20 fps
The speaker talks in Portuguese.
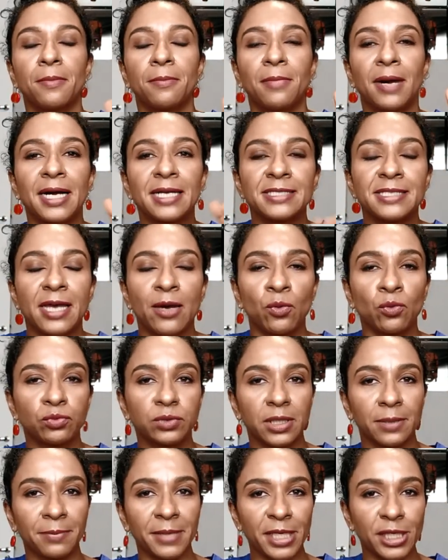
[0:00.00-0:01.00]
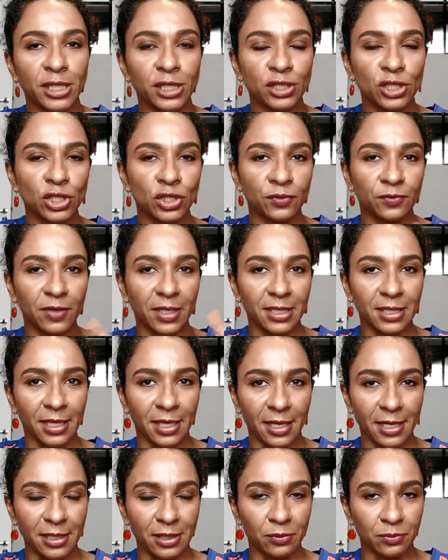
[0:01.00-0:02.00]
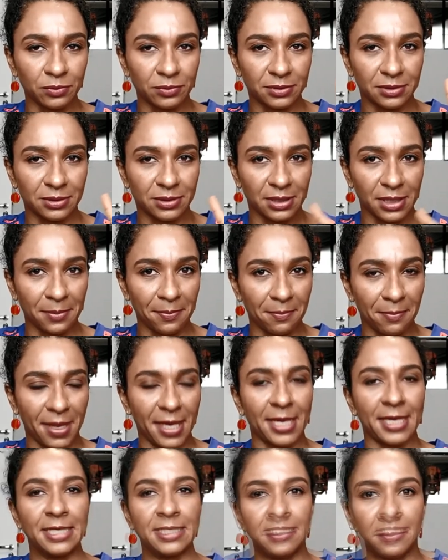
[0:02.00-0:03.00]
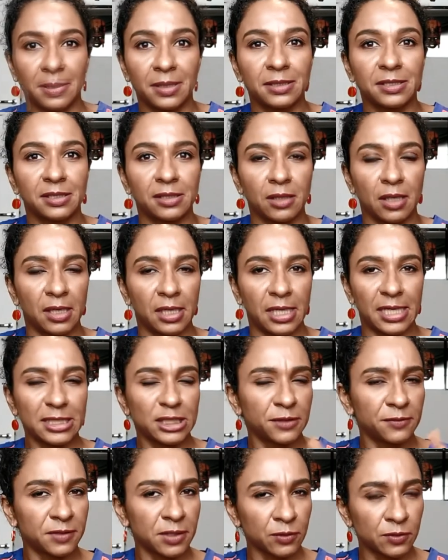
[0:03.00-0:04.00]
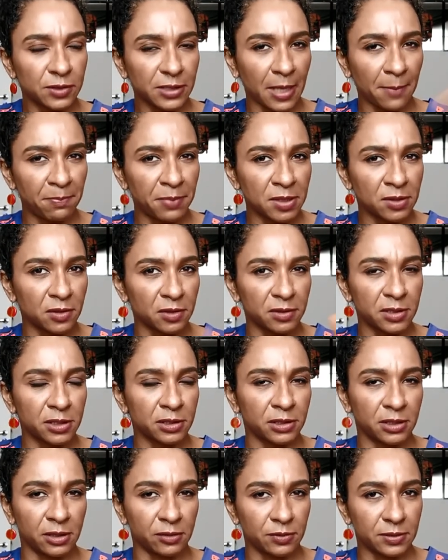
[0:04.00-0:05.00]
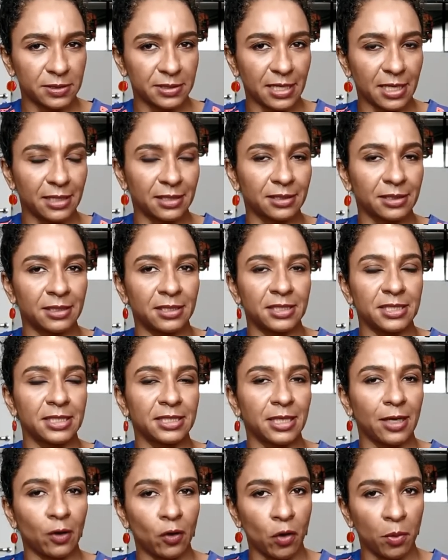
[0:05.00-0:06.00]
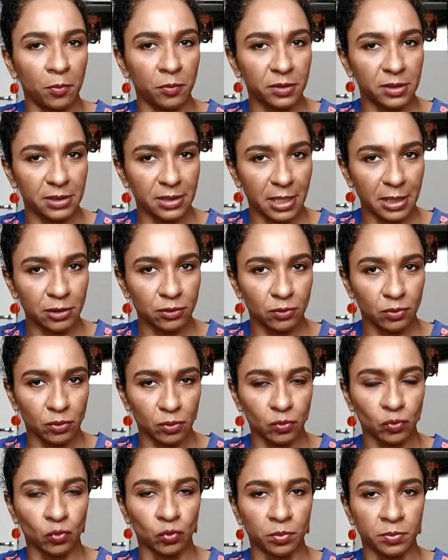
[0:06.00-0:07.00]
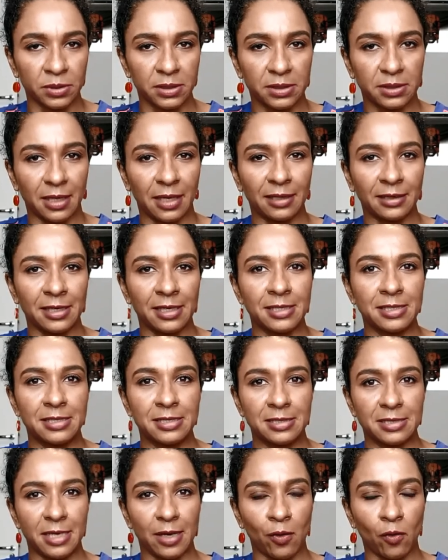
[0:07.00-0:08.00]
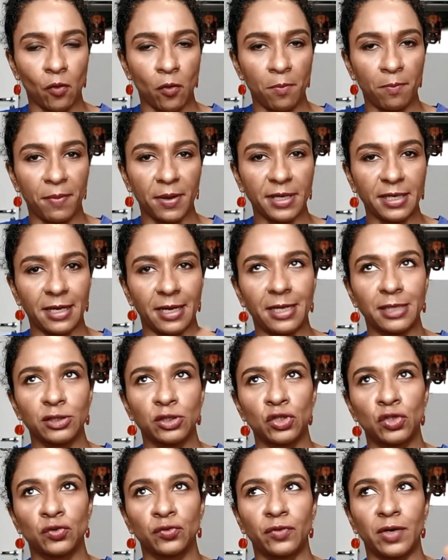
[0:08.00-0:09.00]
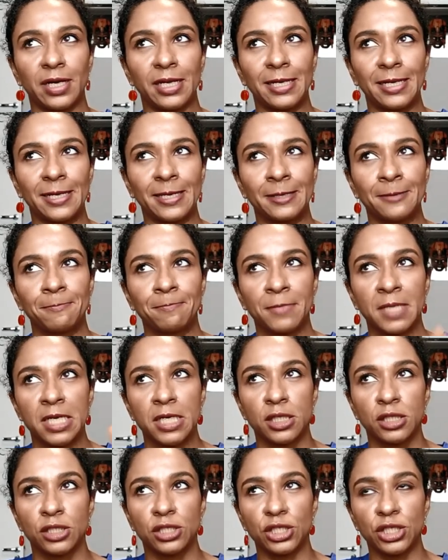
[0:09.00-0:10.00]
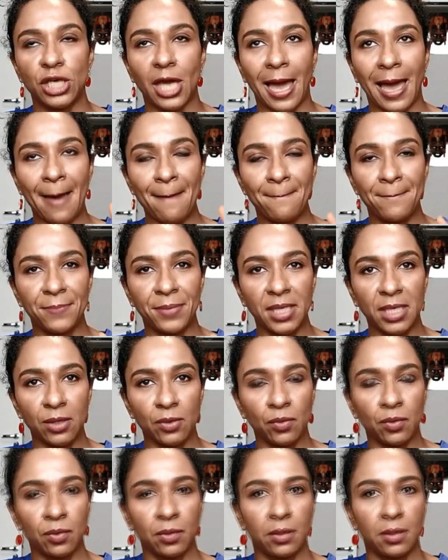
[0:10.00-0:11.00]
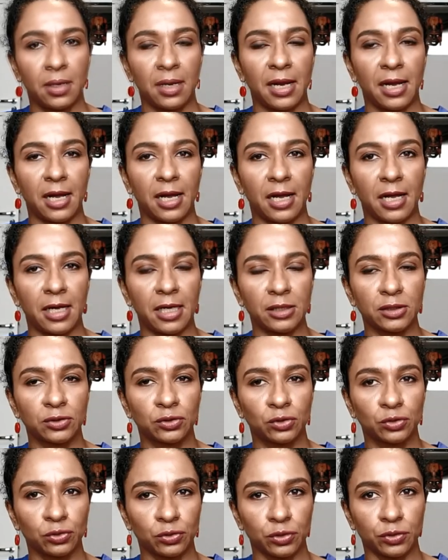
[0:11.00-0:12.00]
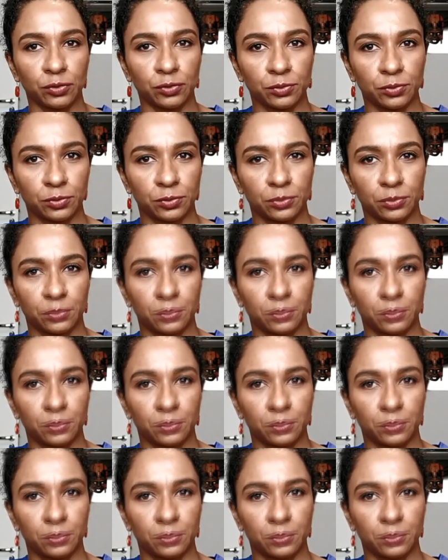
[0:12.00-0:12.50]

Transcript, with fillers: mas é um também que a gente vai ler em um trimestre. A divisão dos capítulos eu deixei no Instagram e na comunidade do YouTube, tá? Quem quiser acompanhar, a gente vai ler de abril a junho,